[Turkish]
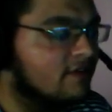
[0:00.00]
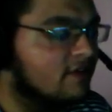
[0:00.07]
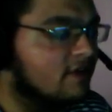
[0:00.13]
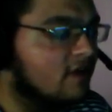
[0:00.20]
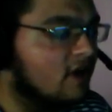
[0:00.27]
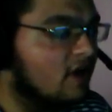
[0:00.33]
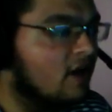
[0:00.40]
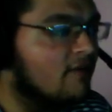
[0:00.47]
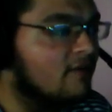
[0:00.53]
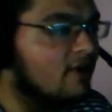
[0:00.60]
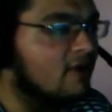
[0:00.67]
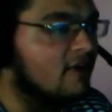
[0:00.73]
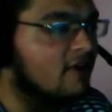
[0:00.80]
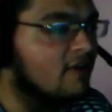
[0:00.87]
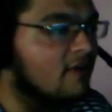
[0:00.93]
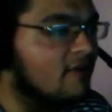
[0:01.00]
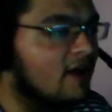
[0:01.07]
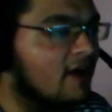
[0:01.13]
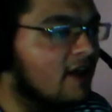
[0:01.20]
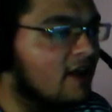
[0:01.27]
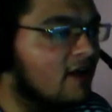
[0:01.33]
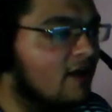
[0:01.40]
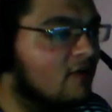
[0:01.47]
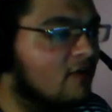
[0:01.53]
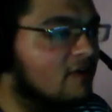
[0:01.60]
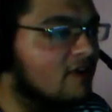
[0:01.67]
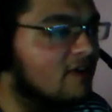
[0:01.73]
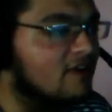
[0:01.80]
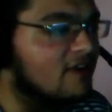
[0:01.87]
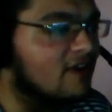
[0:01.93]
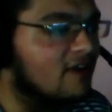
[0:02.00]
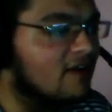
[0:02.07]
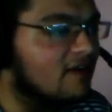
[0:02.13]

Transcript: Abi adam hala oradadır ya.